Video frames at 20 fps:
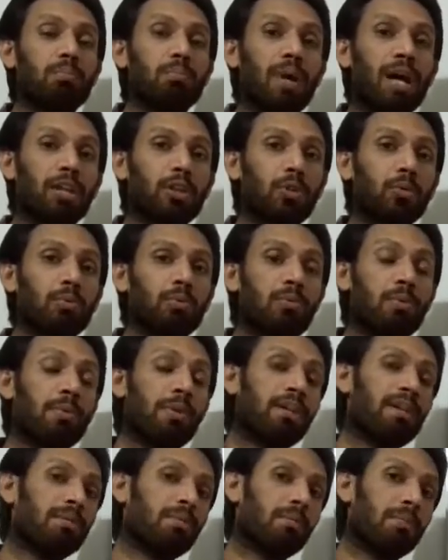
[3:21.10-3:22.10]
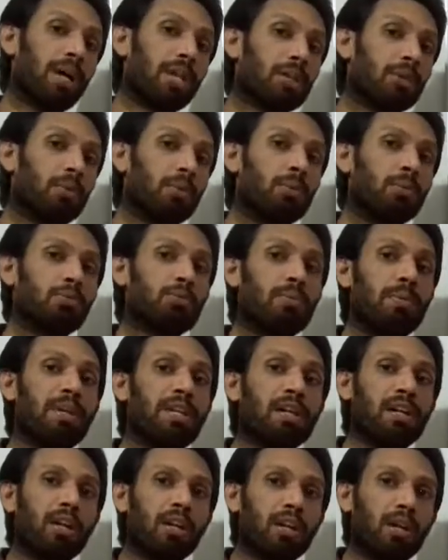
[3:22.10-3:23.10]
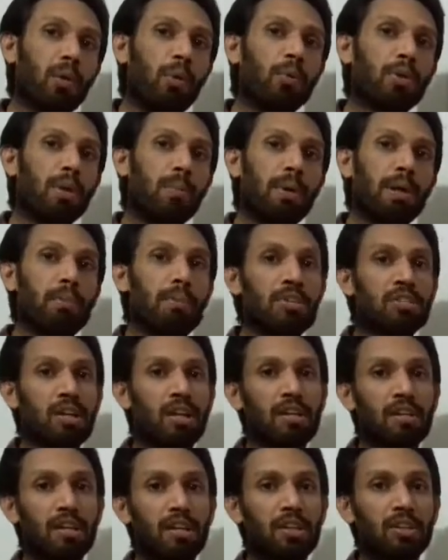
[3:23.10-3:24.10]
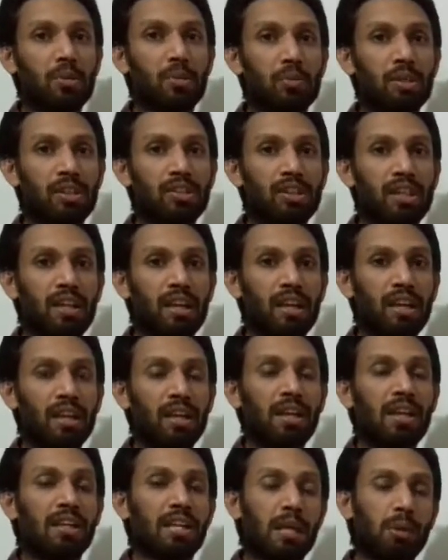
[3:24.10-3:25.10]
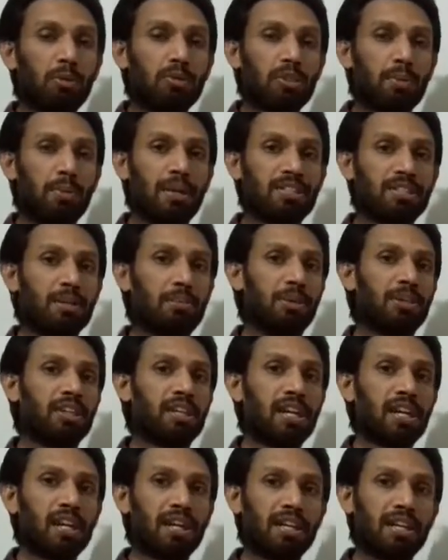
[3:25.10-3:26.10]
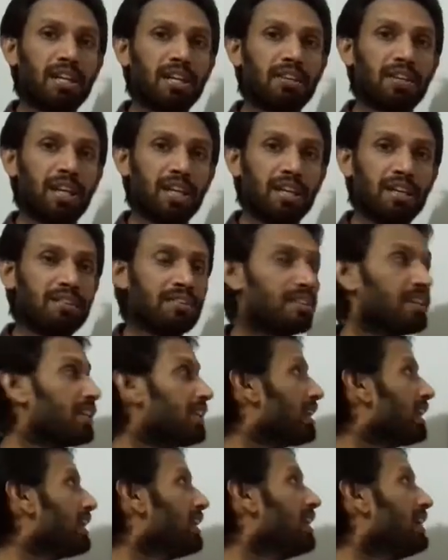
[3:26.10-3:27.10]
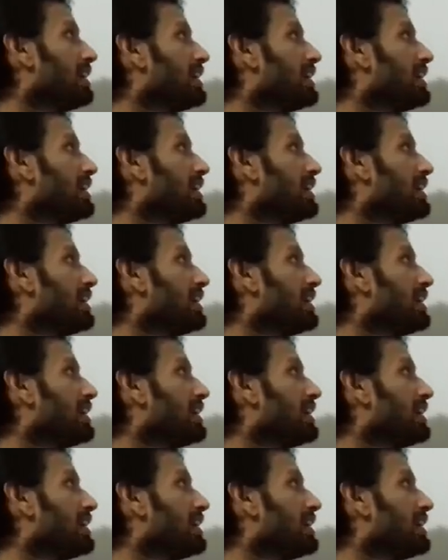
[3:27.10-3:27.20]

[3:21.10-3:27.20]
बात विभिन्न बातों विभिन्न घटनाओं के बारे में जानकारी क्यों रखते हैं क्या वो समाचार पत्र का कार्य करते हैं इसलिए